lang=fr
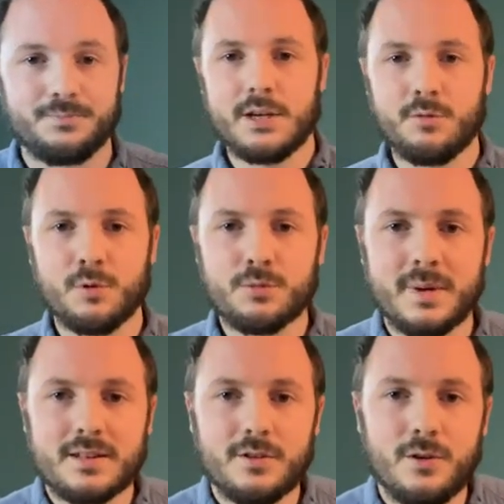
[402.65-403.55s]
Et je vous montre
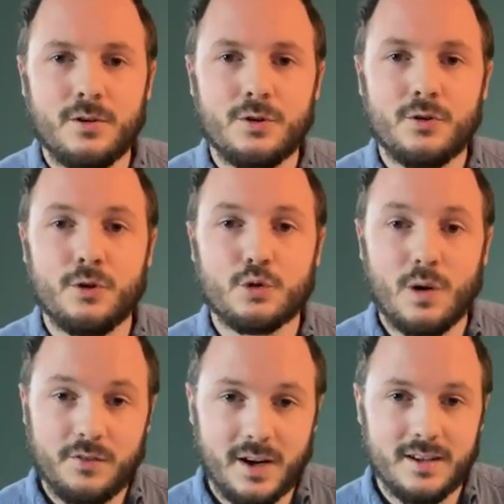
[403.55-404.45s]
maintenant nos
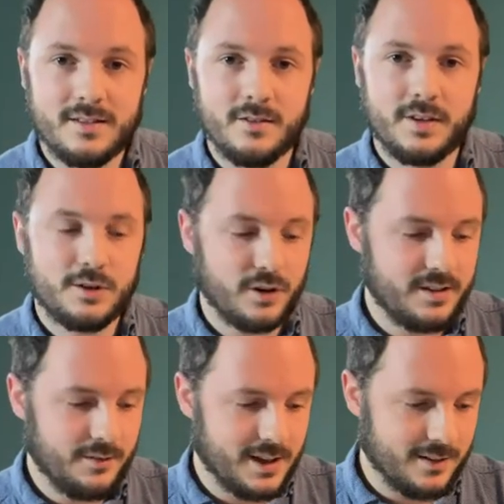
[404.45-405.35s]
trois phrases
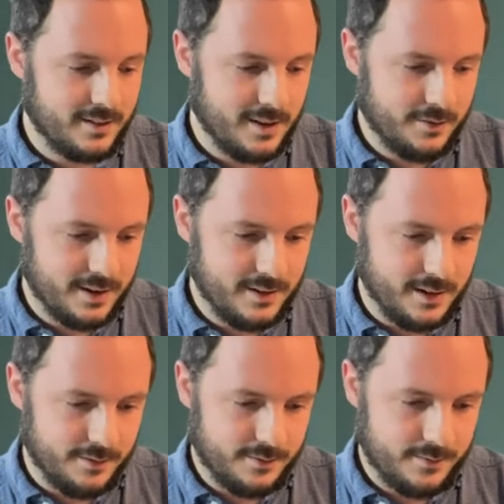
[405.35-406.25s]
vectorisées avec un TFIDF.
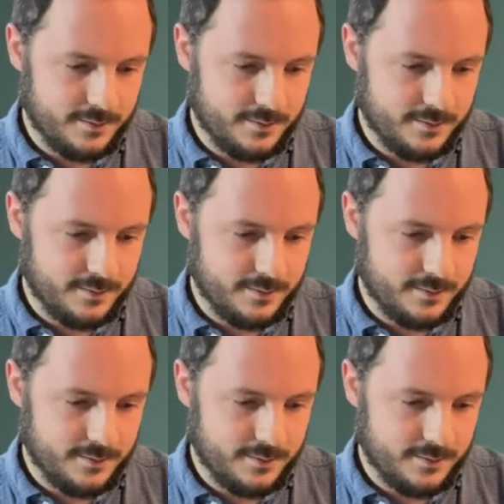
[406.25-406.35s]
idf